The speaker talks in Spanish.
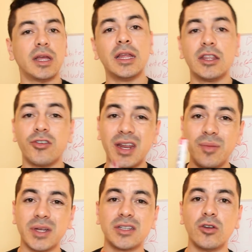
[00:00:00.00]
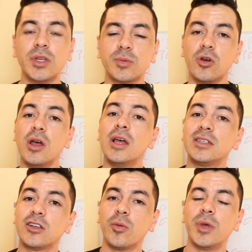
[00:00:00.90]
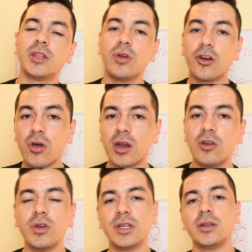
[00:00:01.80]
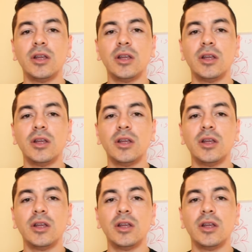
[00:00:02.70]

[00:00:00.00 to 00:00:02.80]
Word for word: En trading pasa lo mismo. Se comete un error el lunes